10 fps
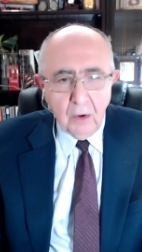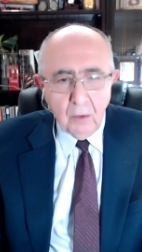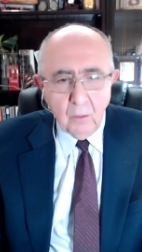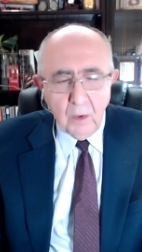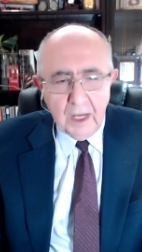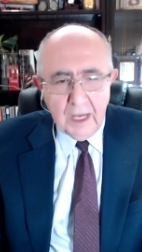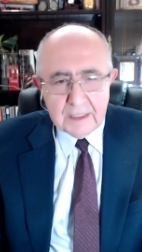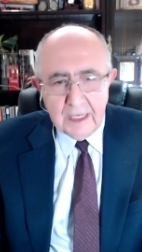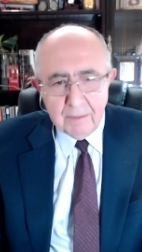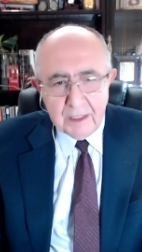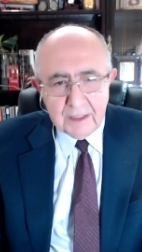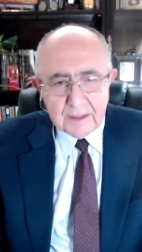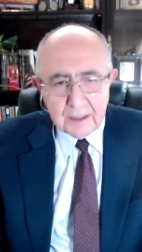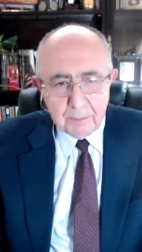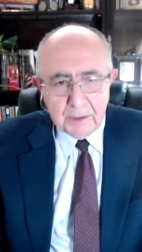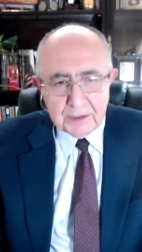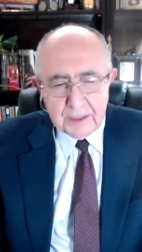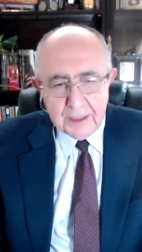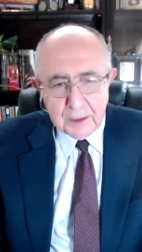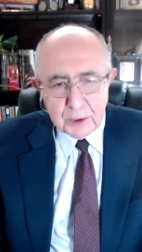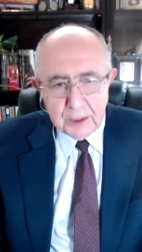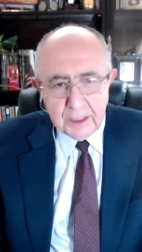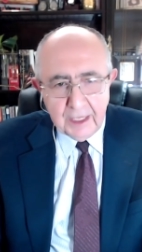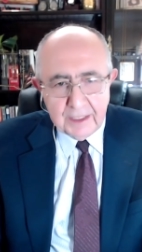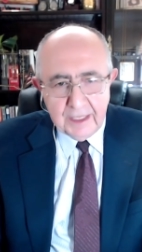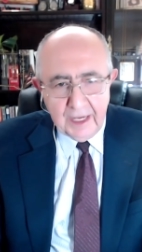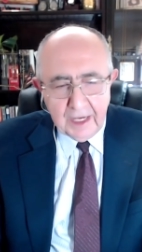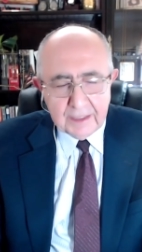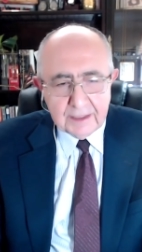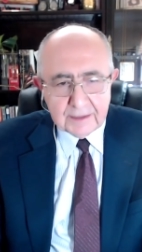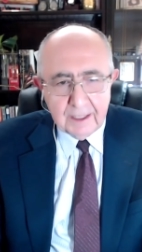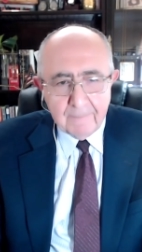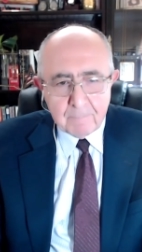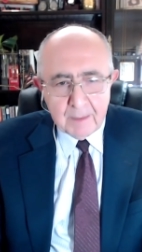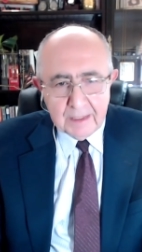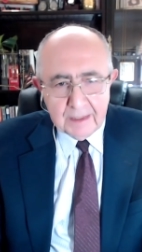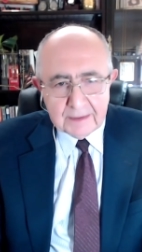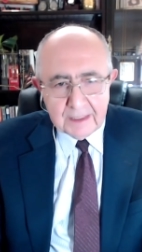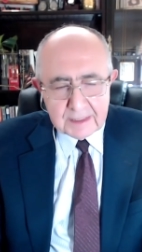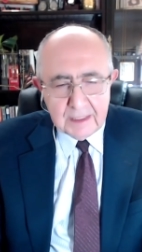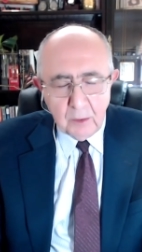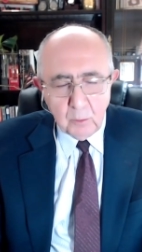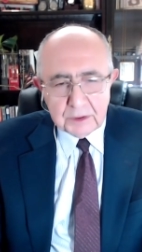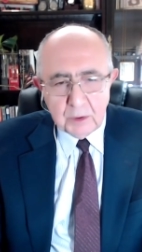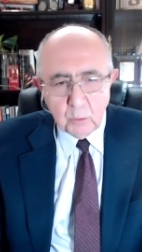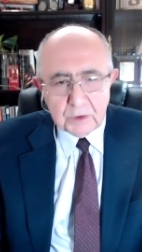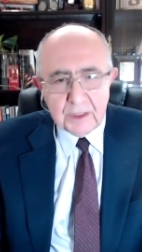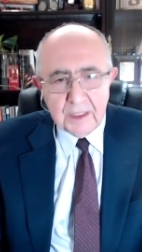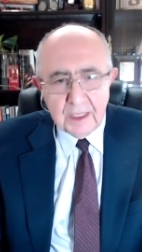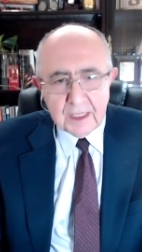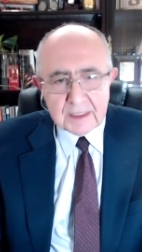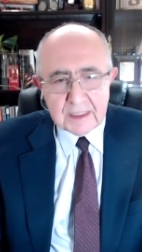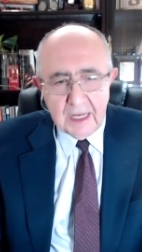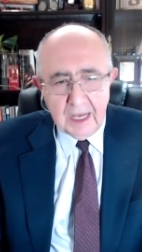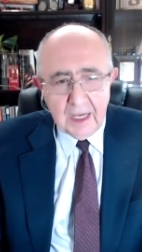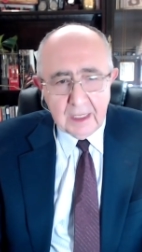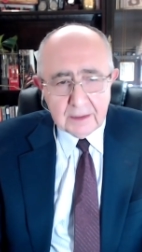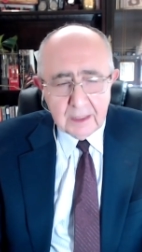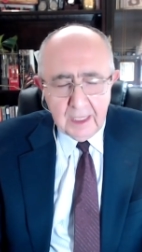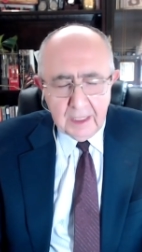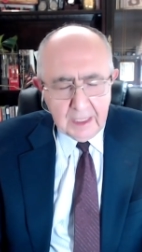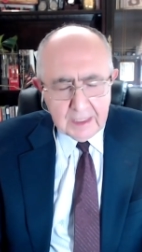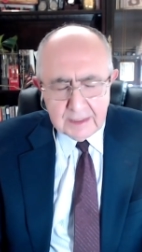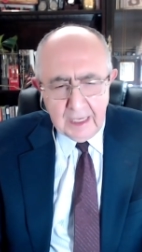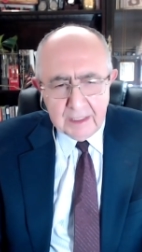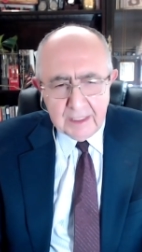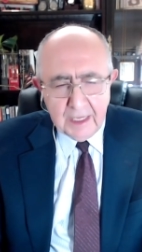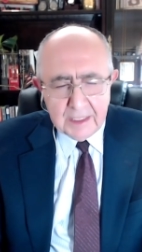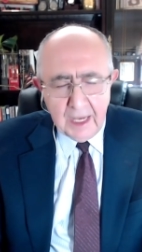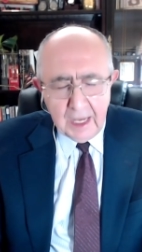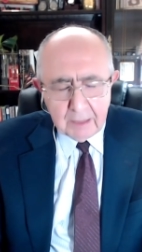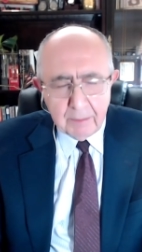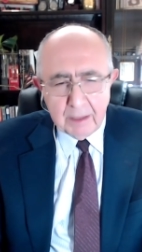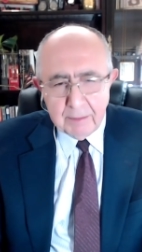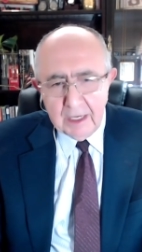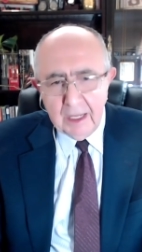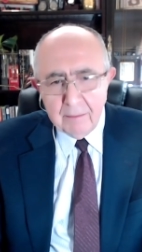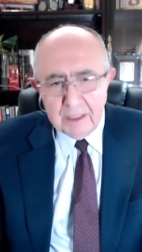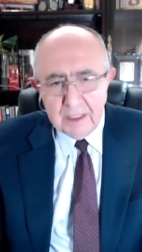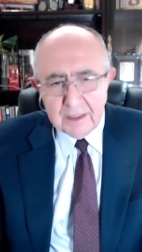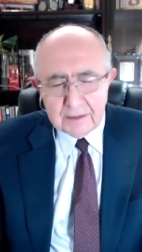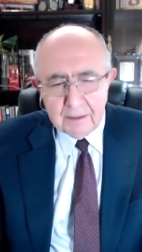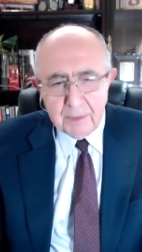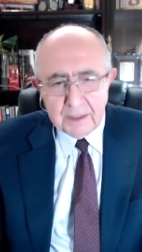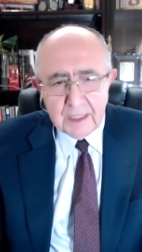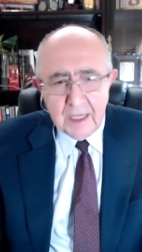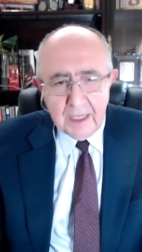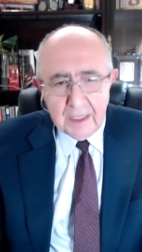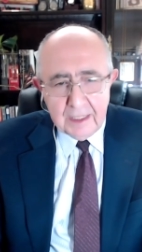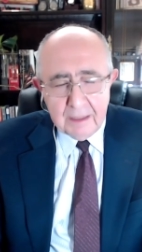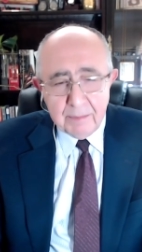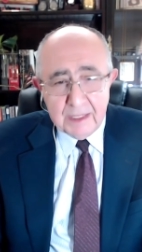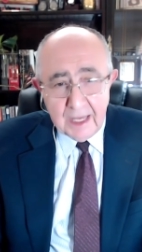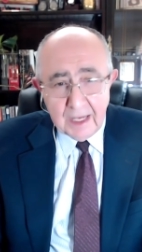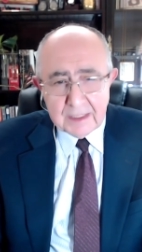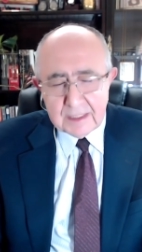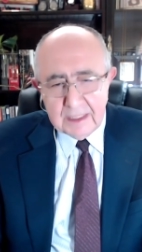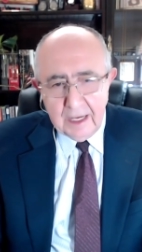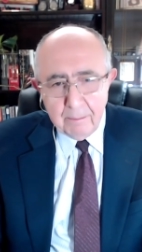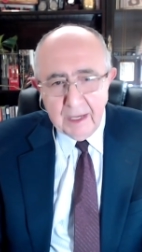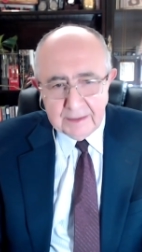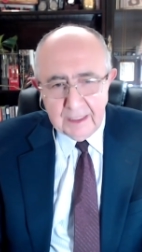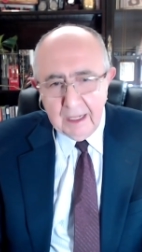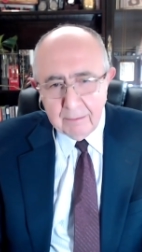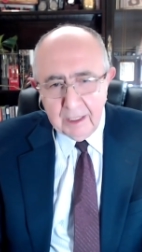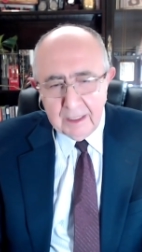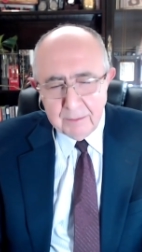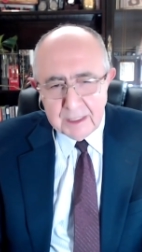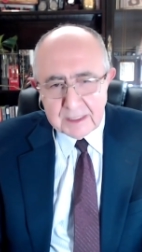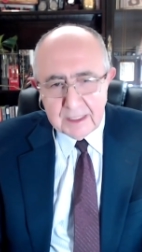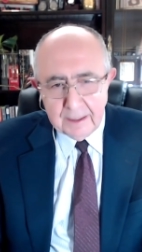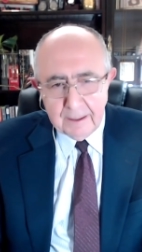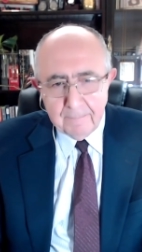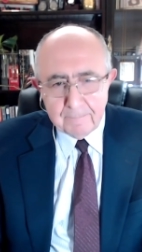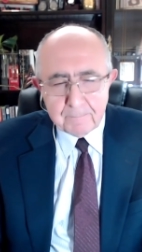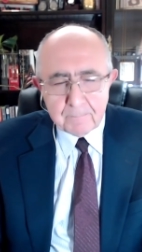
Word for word: هو هذه العمليه الريباتريشن اي اعاده تأصيل وتوطين الصناعات هذه العملية هي أكبر من العملية التي تمت لبناء الصناعة بعد الحرب العالمية الثانية نعم.